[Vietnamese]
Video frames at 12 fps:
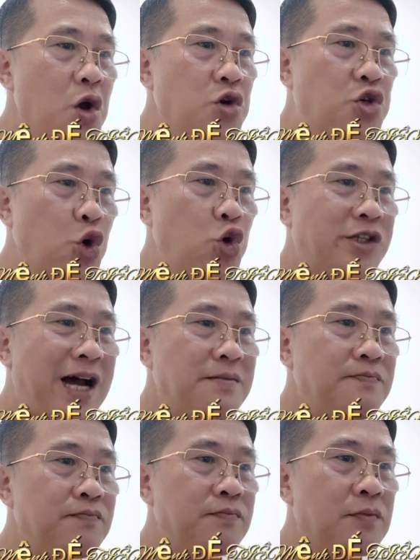Tru sát,
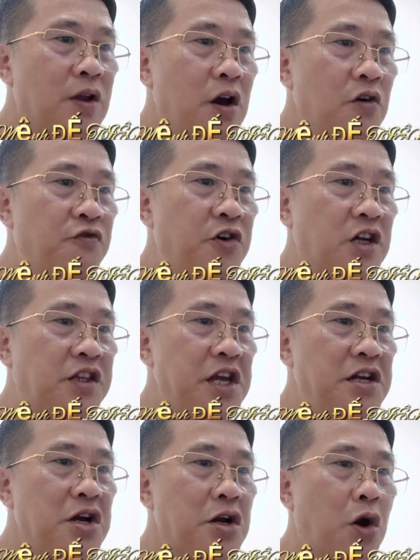Phượng Tiên
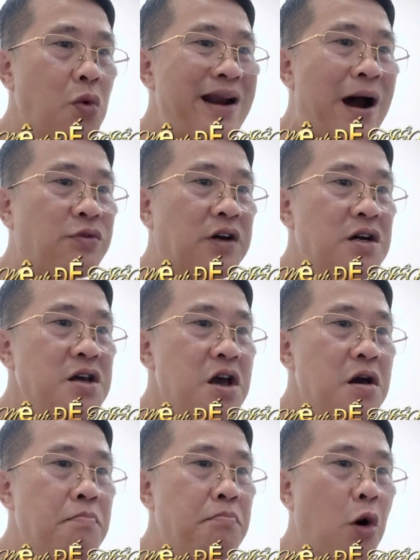cũng lao tới,
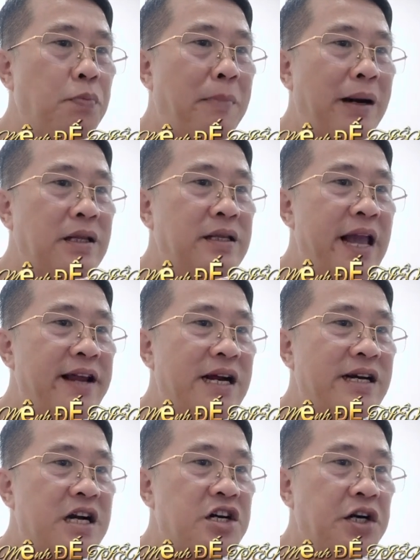một mặt nghe răng
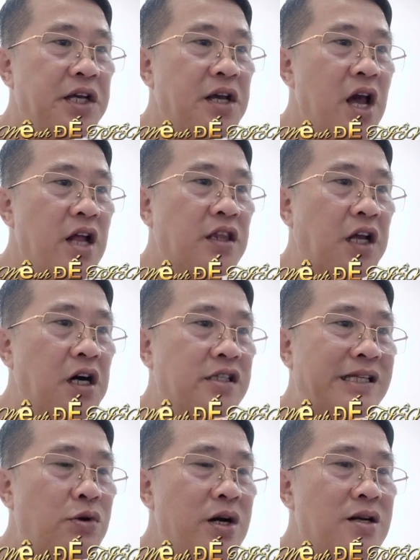ra cười, từ
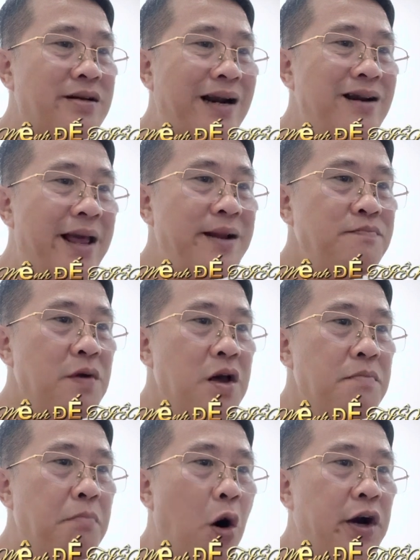sau lưng đánh lén,
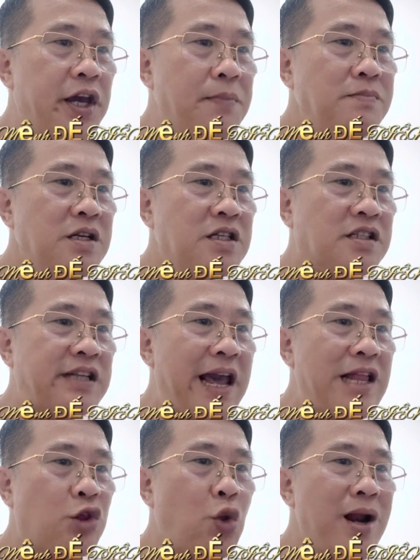một kiếm xé
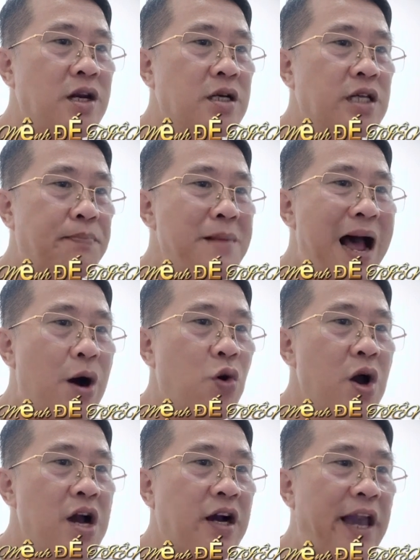toát lưng Diệp Đế Hào,
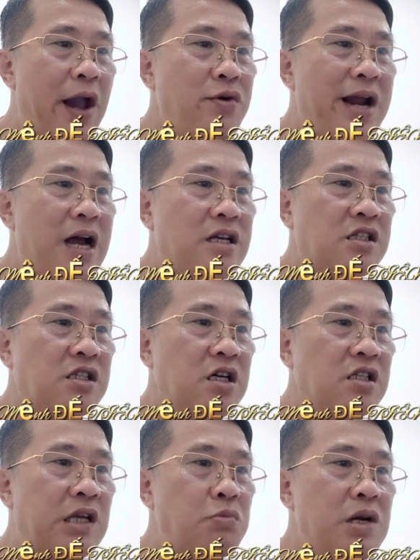kéo ra xương
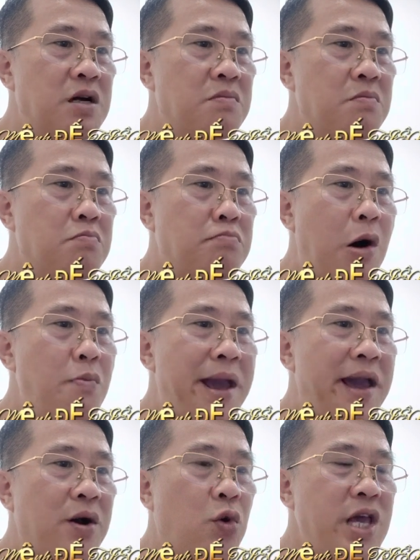sống lưng, máu
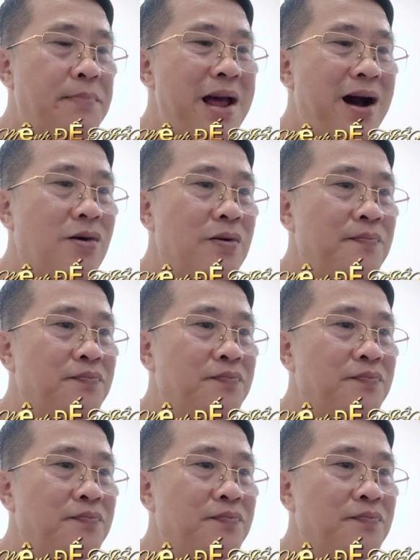me của Diệp Đế Hào.